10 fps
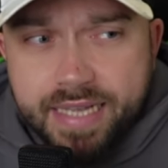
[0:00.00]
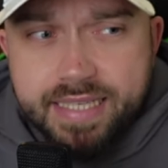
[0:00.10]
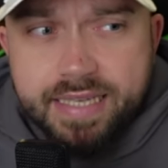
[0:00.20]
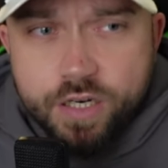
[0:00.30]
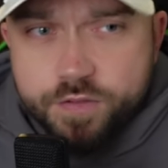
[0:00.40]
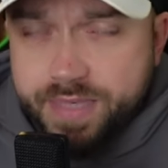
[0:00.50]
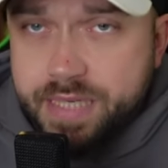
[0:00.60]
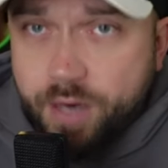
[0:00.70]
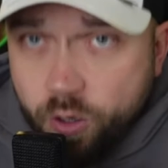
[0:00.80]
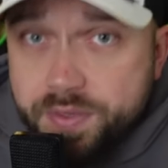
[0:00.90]
hatten da auf
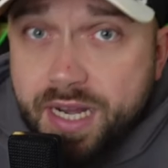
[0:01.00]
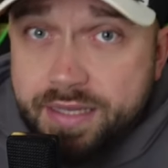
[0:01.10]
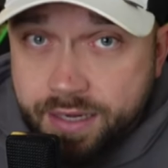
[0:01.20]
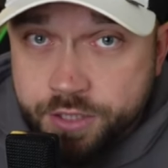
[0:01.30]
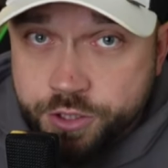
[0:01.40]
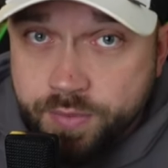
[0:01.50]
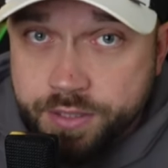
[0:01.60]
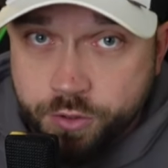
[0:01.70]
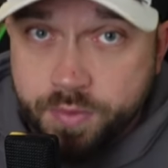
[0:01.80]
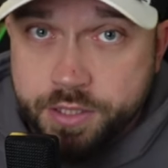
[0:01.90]
meinem Hauptkanal schon
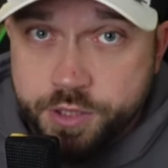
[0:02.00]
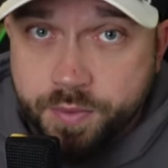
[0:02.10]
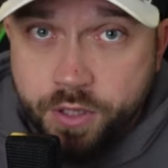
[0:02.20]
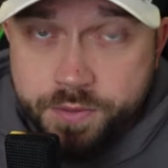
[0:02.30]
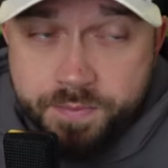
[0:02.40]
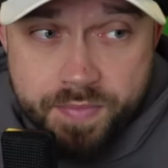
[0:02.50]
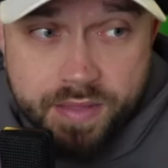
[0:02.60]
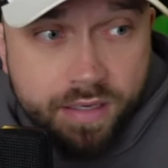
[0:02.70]
mal drüber gesprochen.